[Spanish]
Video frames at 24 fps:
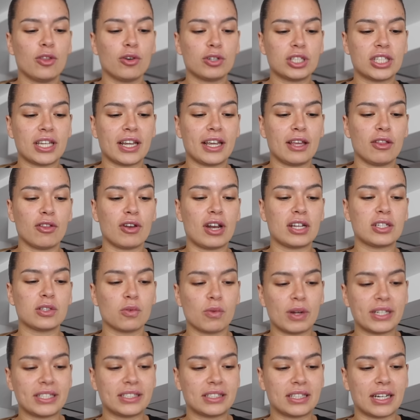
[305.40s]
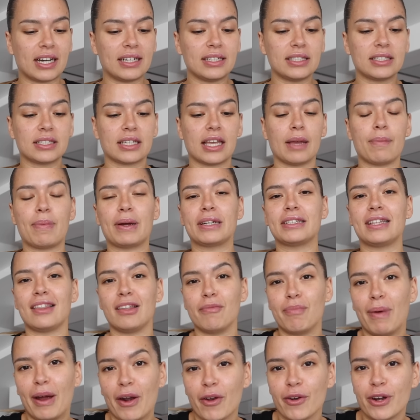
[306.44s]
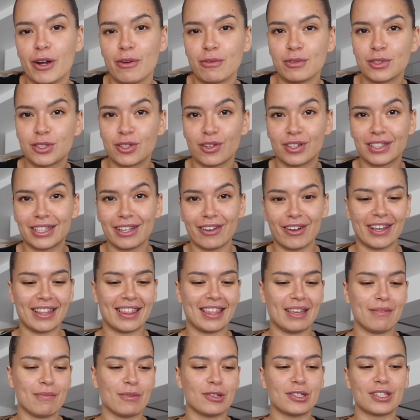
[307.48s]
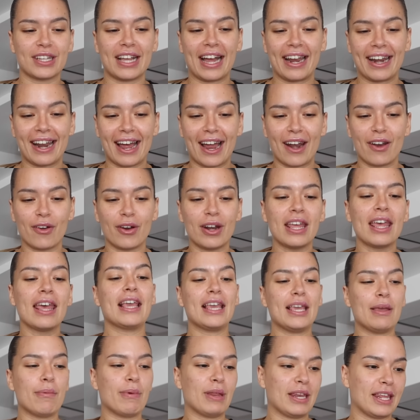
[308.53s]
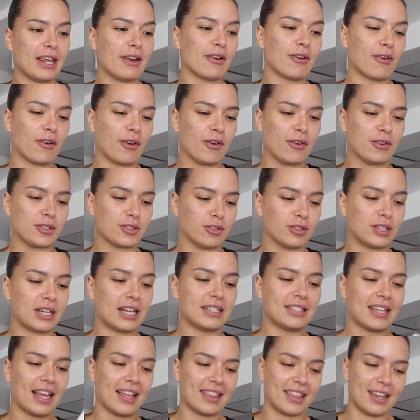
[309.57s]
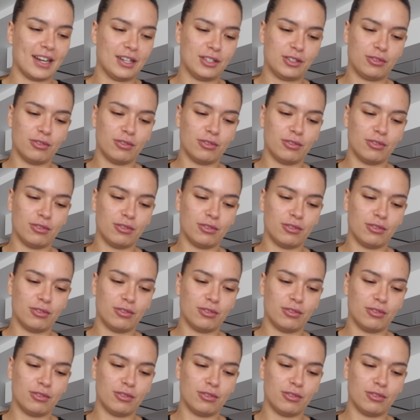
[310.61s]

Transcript: dos seguidoras nuestras que participaron en un sorteo que hicimos, ganaron y vinieron con nosotras a hacer el